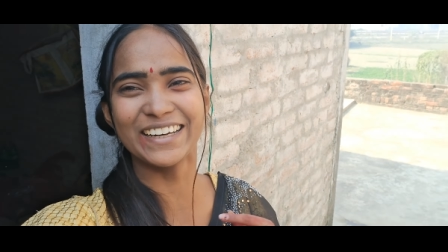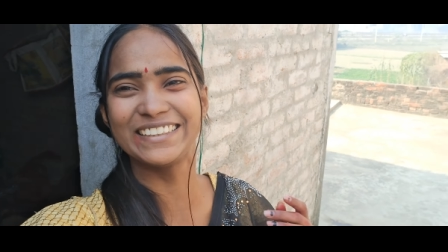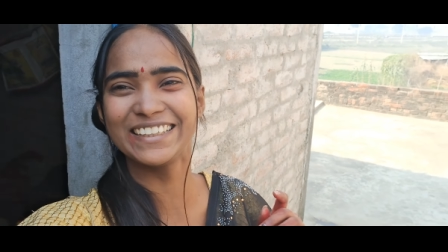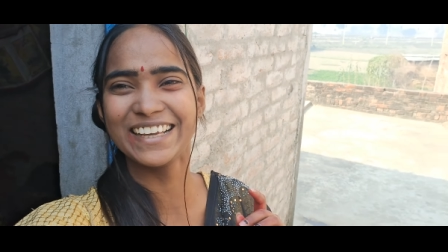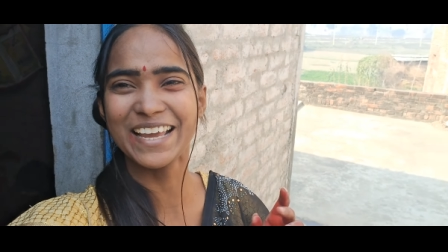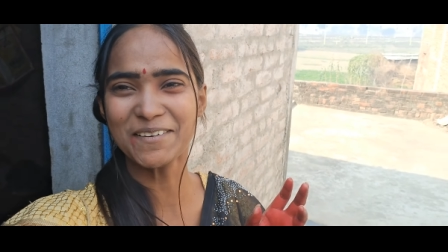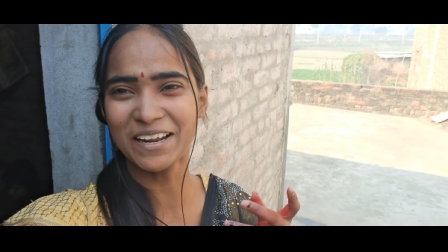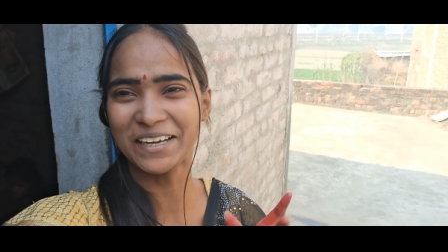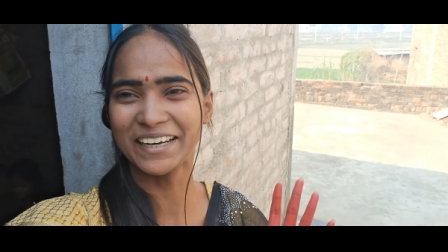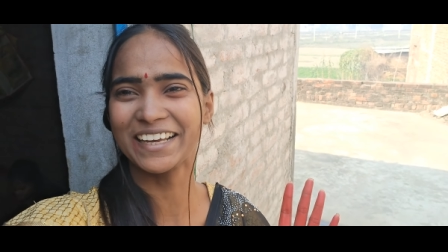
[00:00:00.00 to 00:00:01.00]
और दीदी
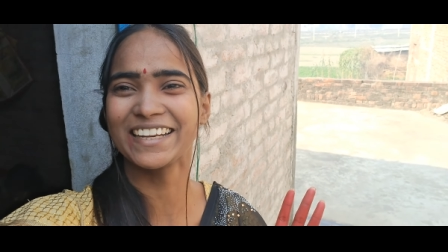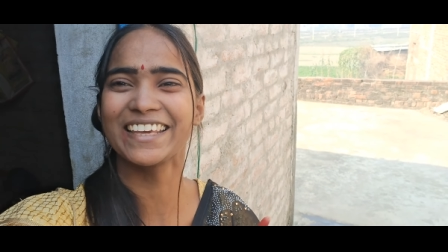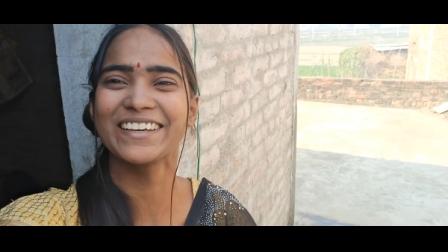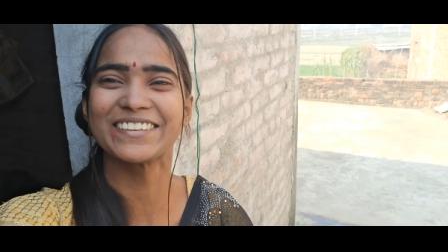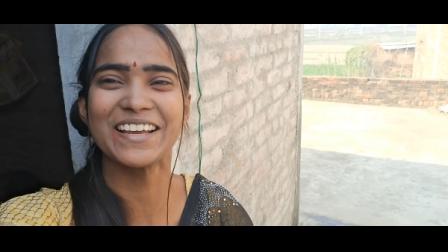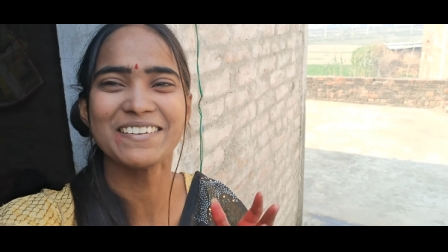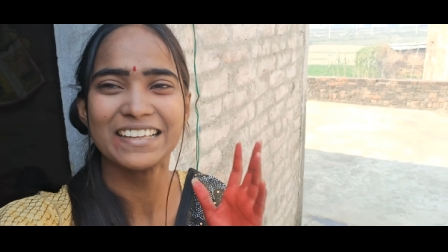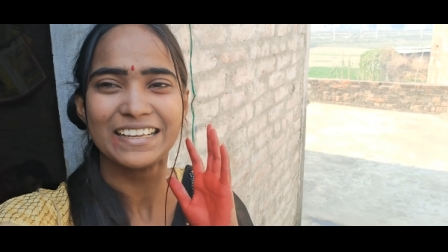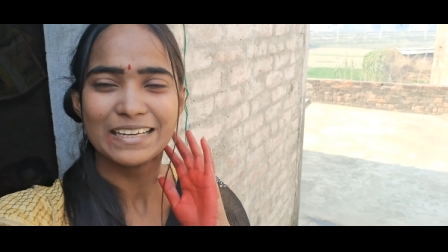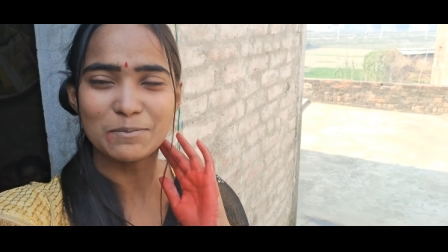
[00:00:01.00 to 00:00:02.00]
कैमरा कर करके होता
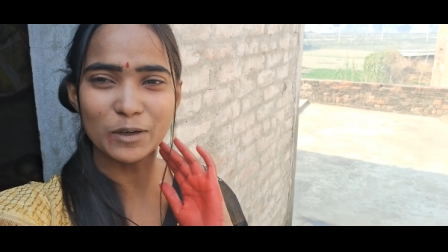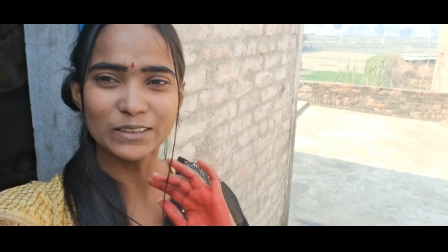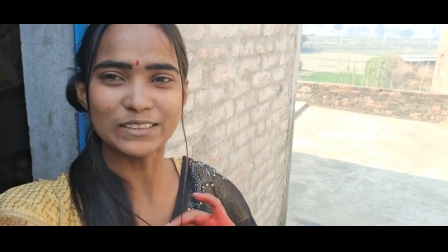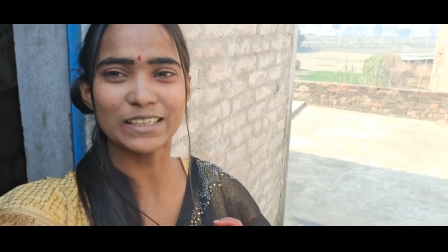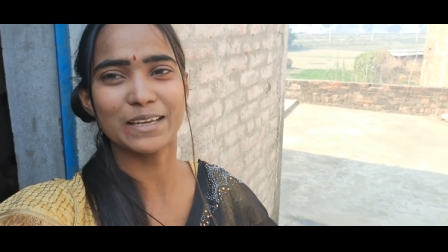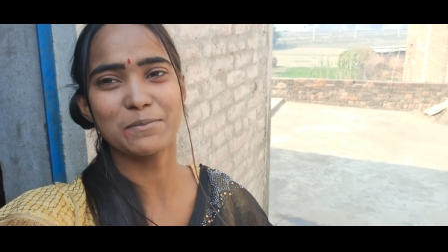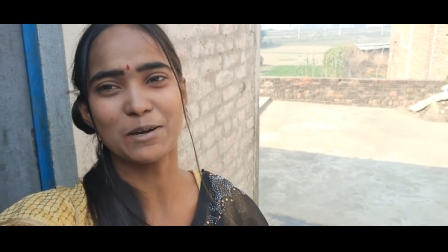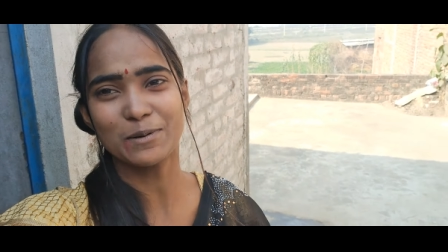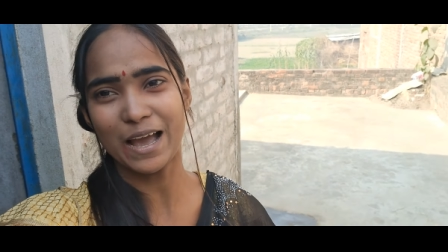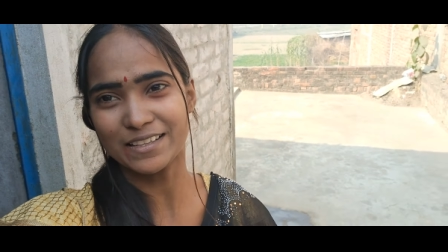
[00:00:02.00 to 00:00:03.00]
बहुत अच्छा
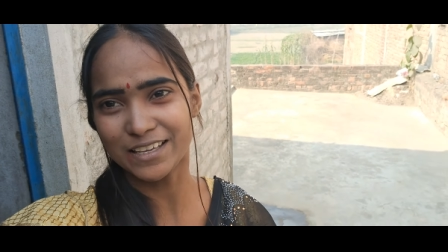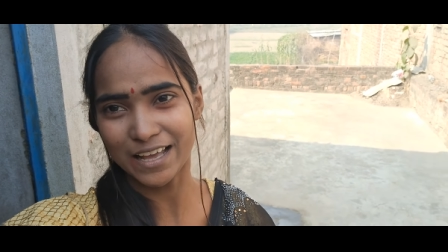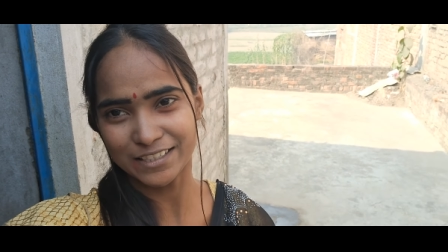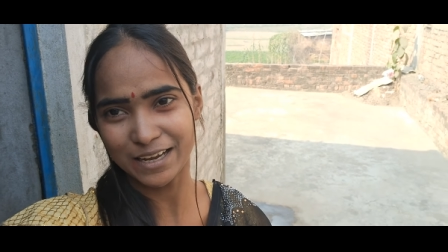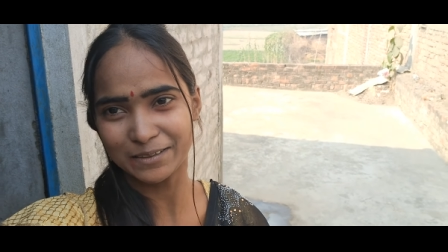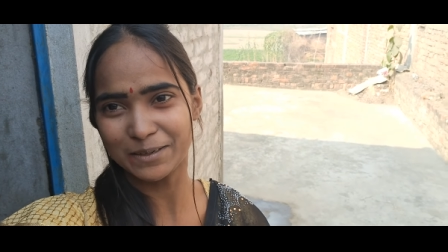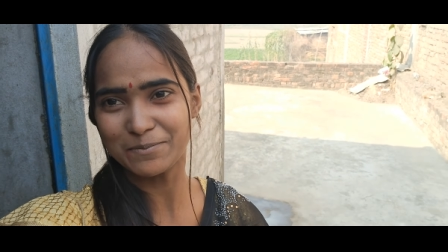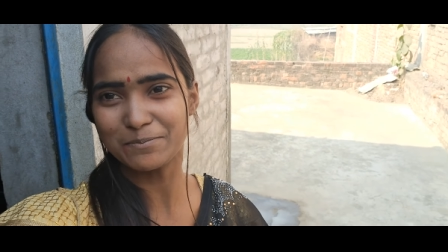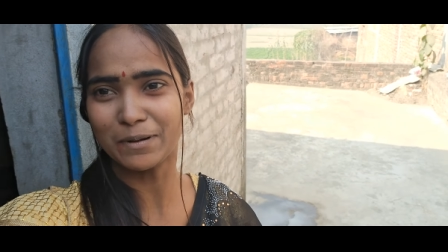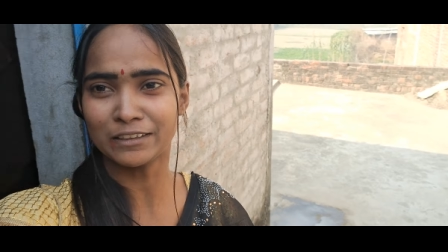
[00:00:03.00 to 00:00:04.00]
कैमरा हुआ आज आज का
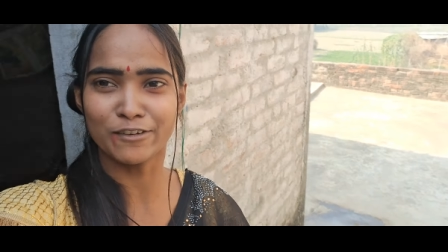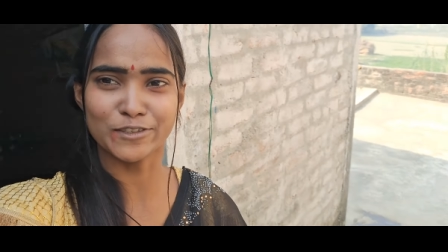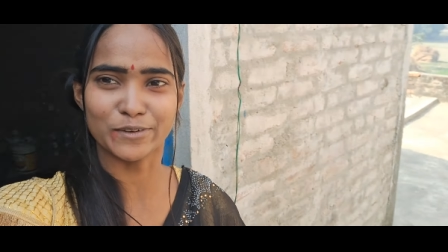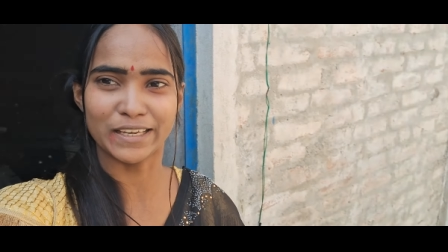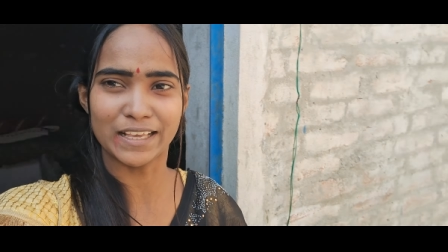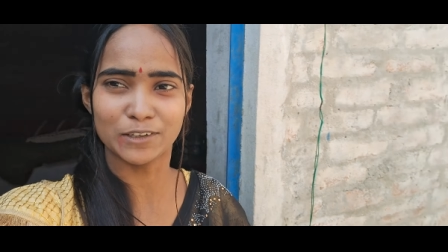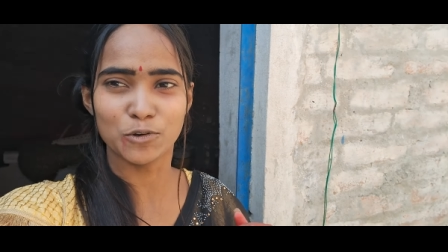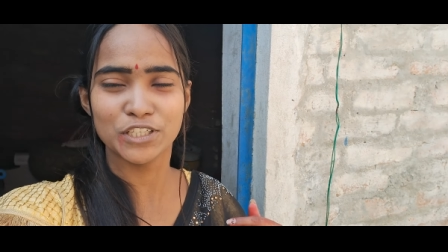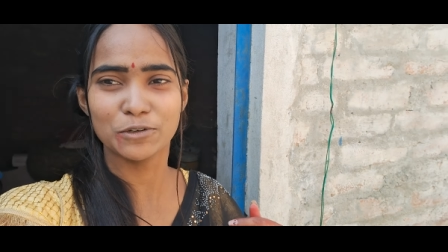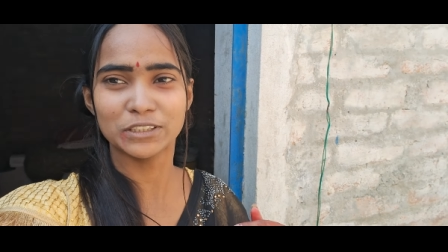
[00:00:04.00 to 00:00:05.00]
एकदम मन खुश हो गया
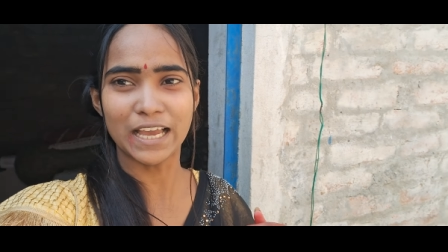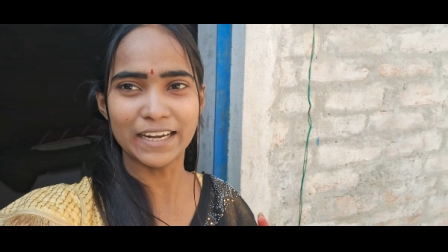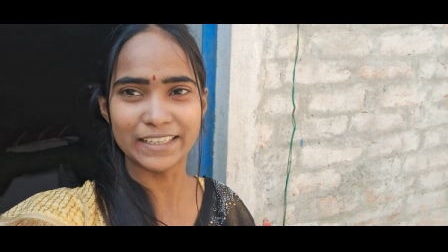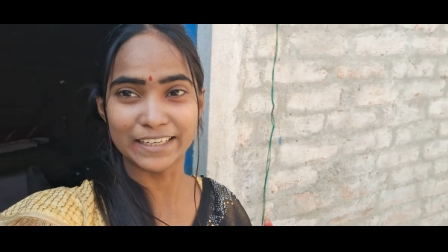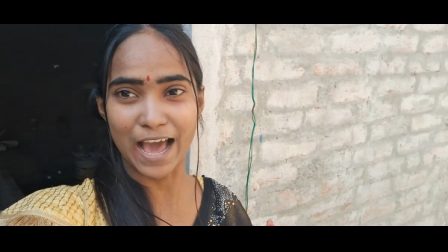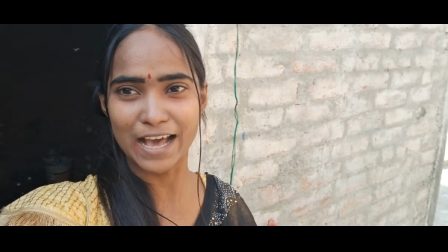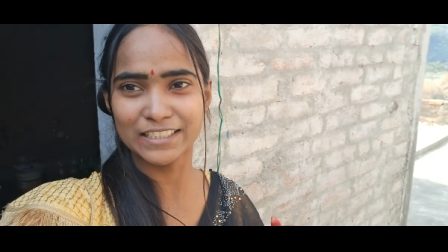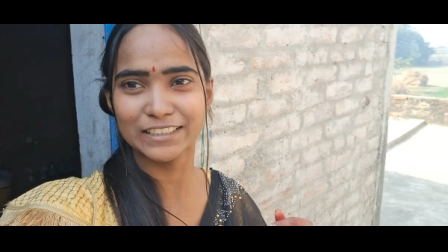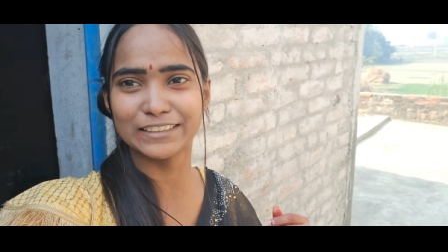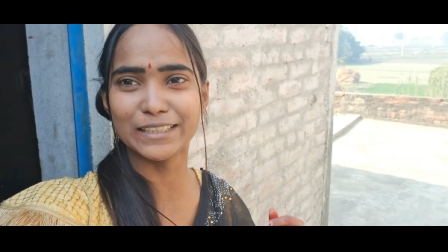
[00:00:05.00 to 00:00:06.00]
रोज़ ही होता है लेकिन
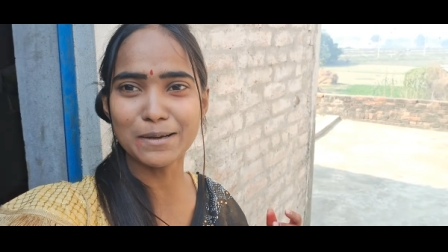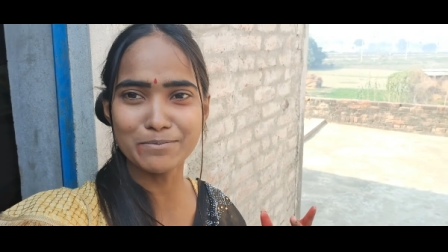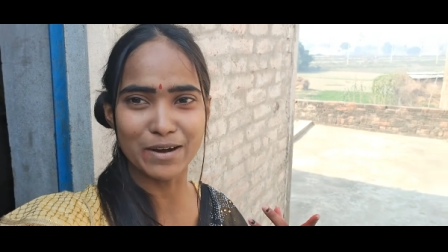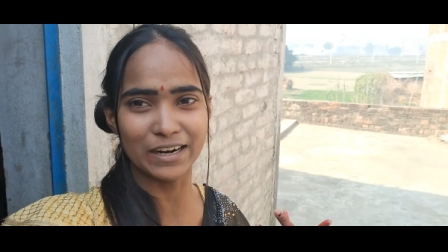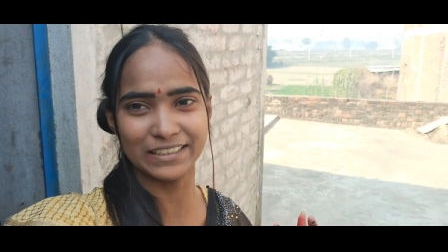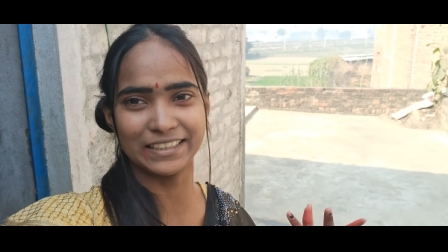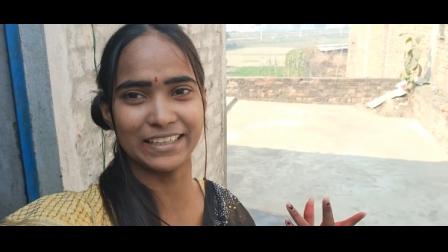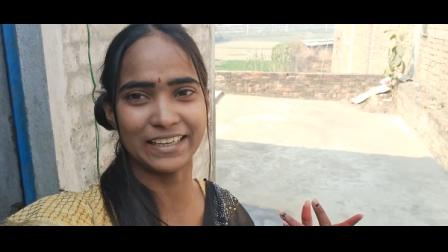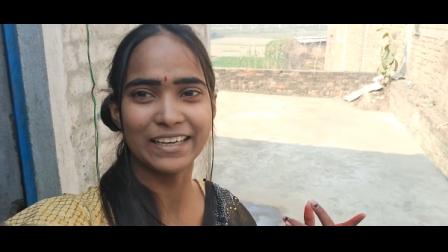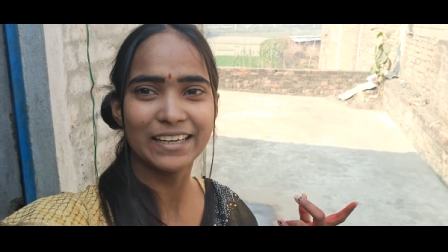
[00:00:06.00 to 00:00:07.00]
आज एकदम हट
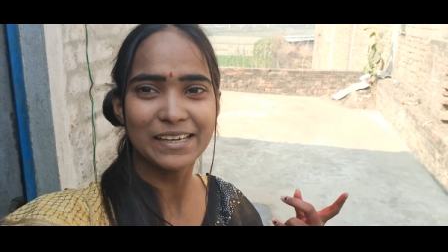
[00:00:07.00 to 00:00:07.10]
के